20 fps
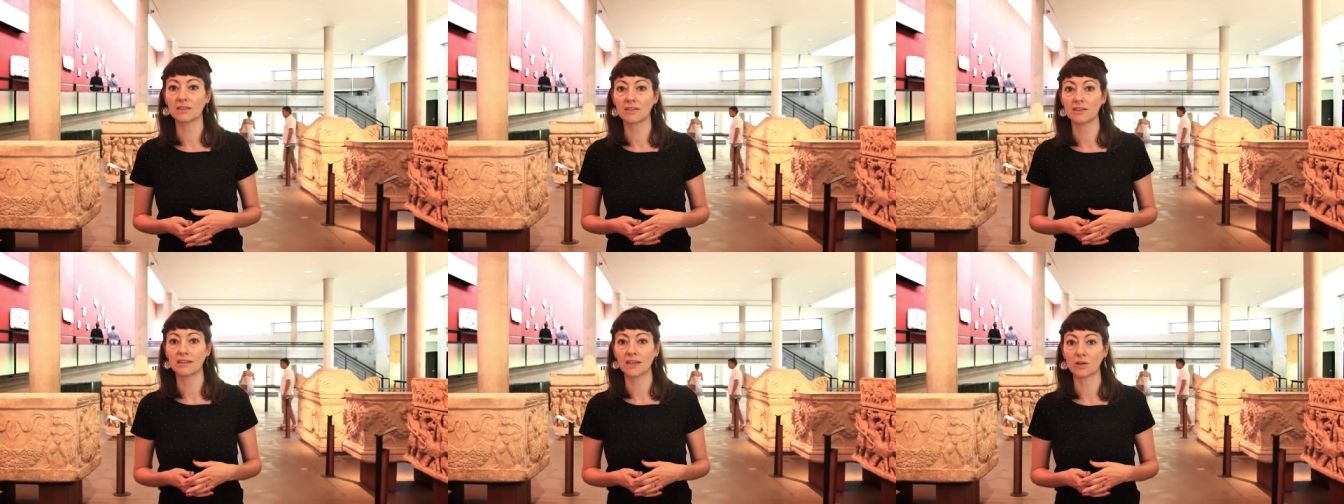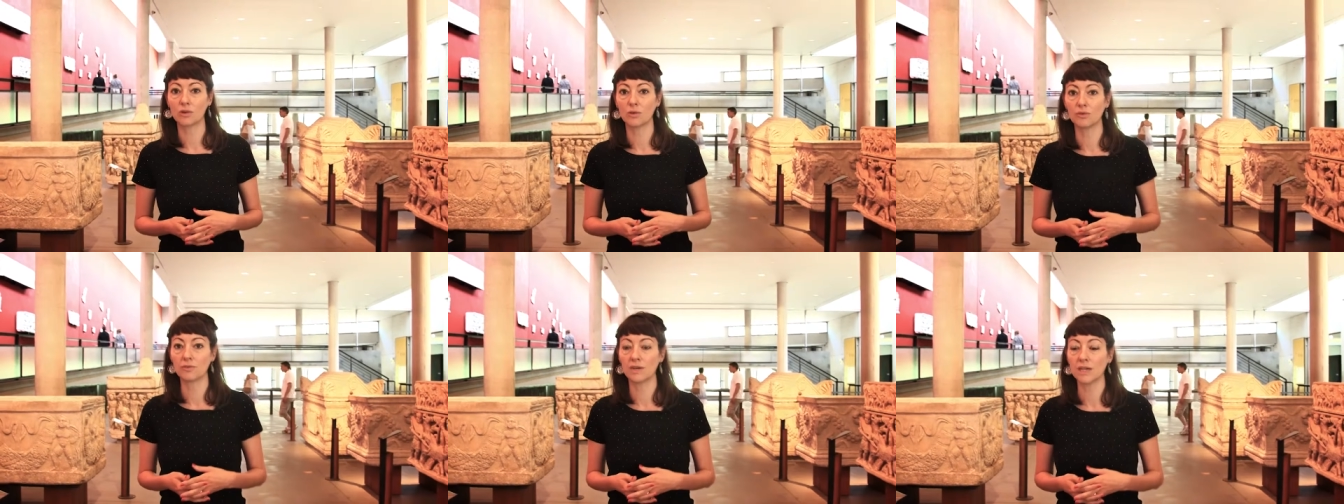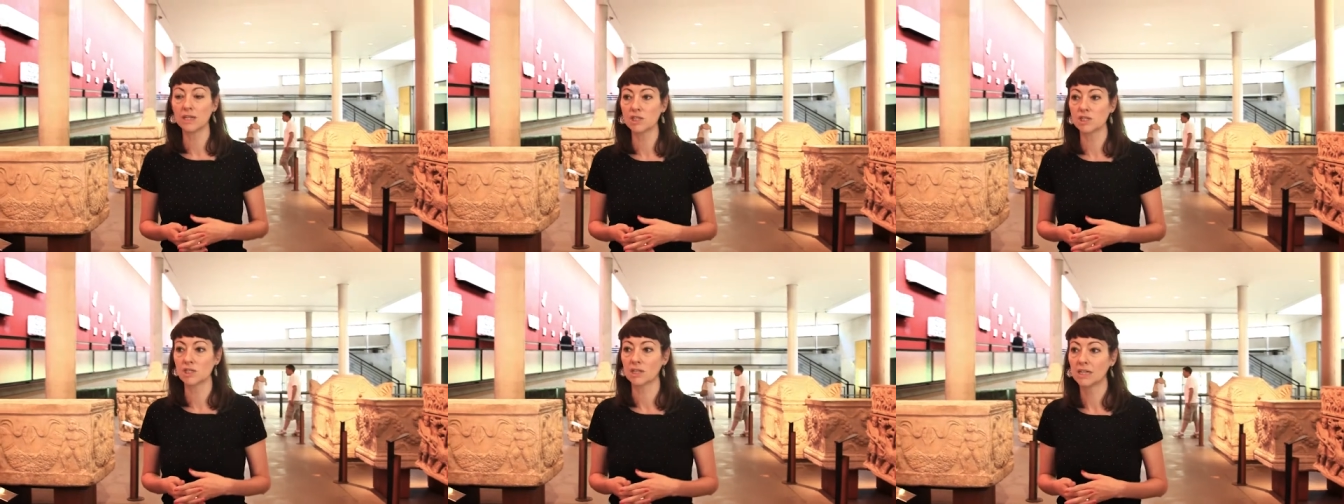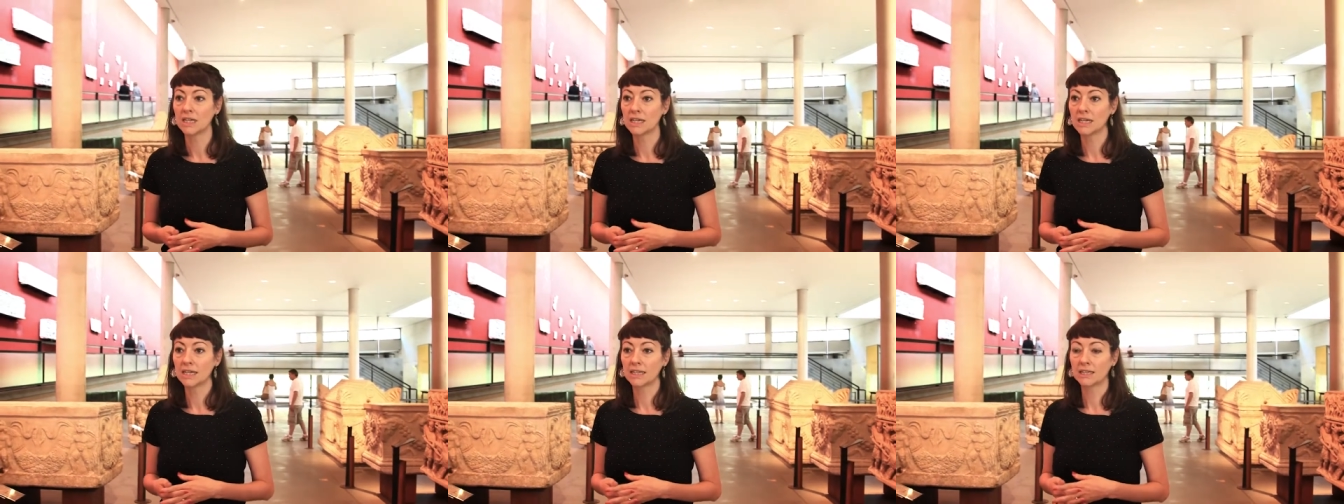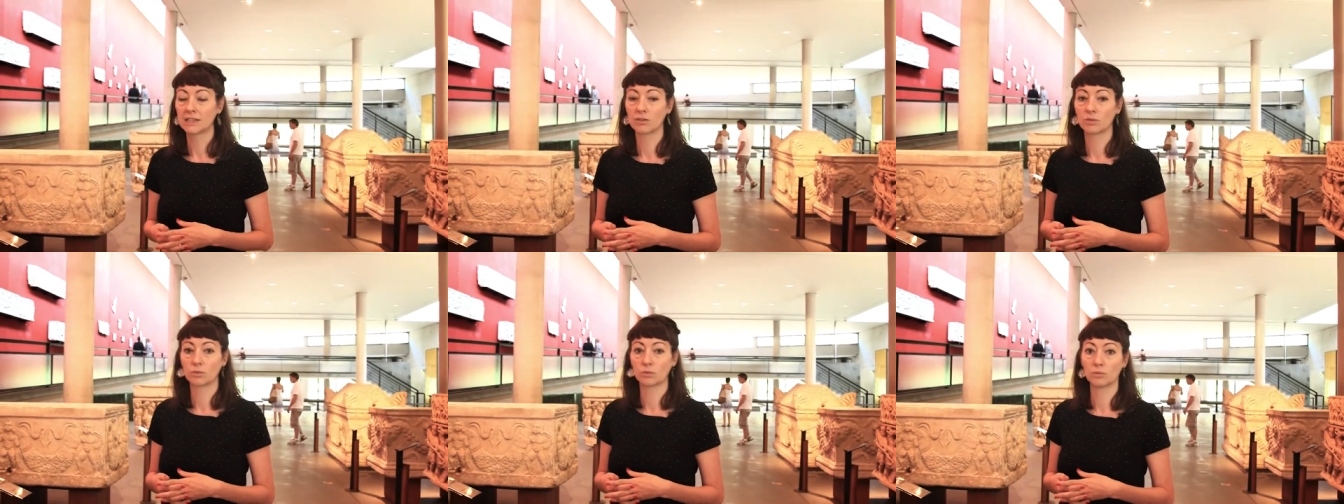ces sarcophages,
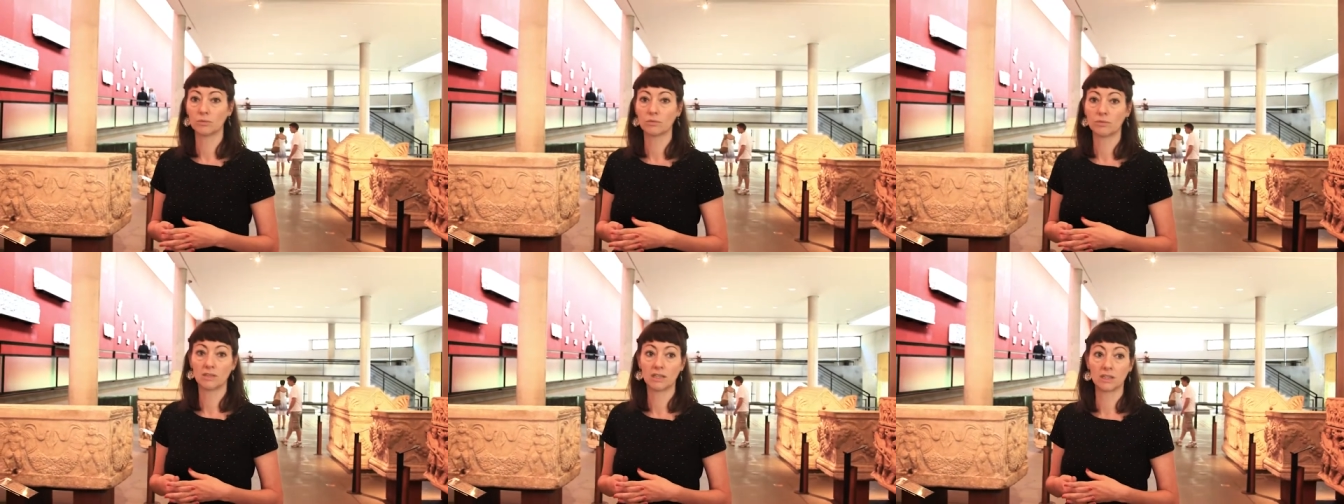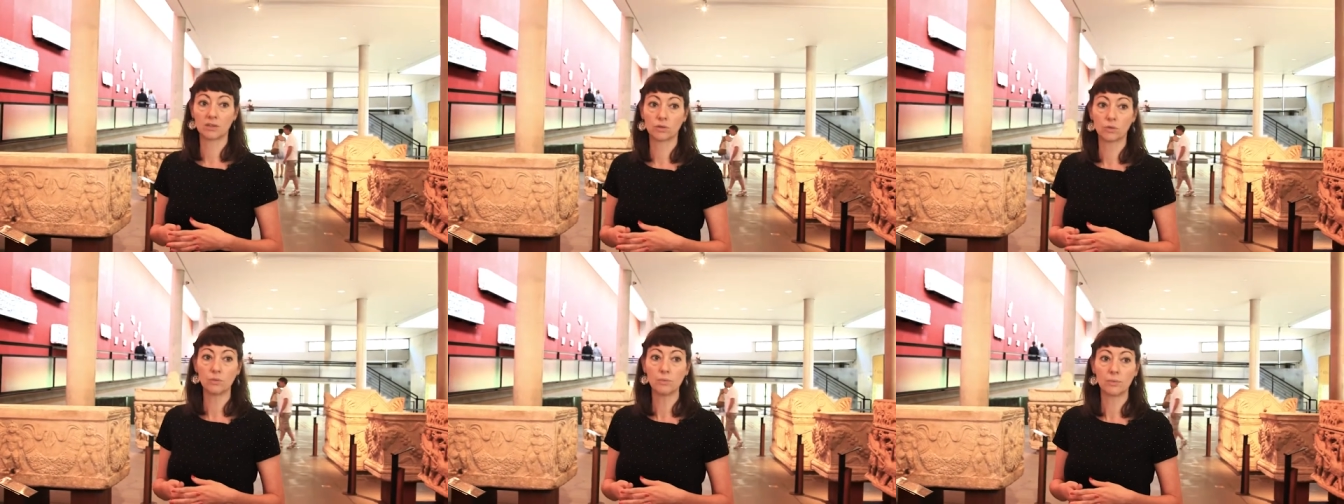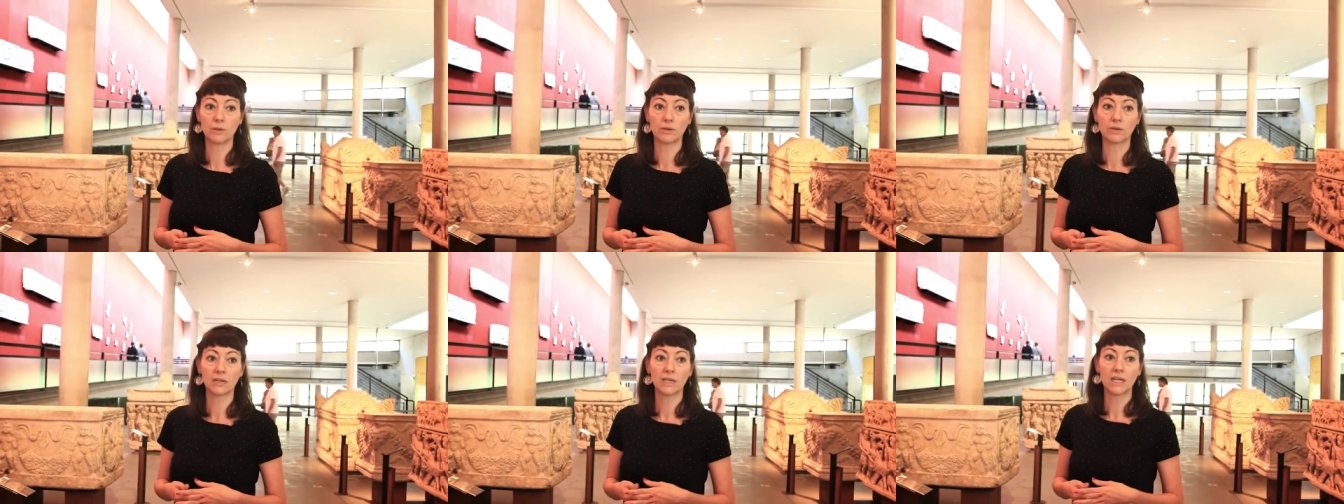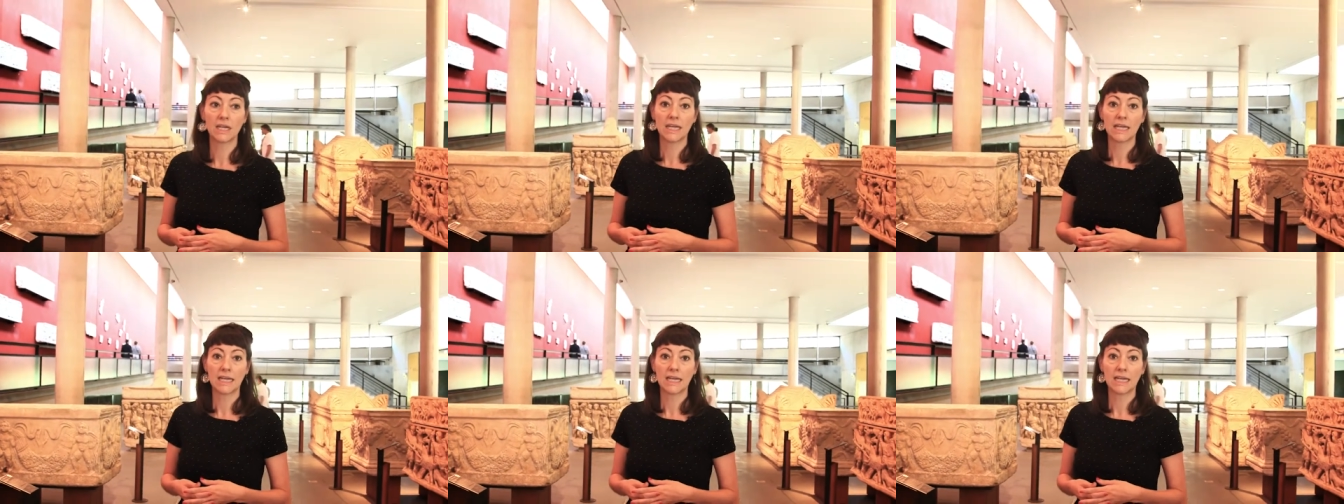qui sont des tombes,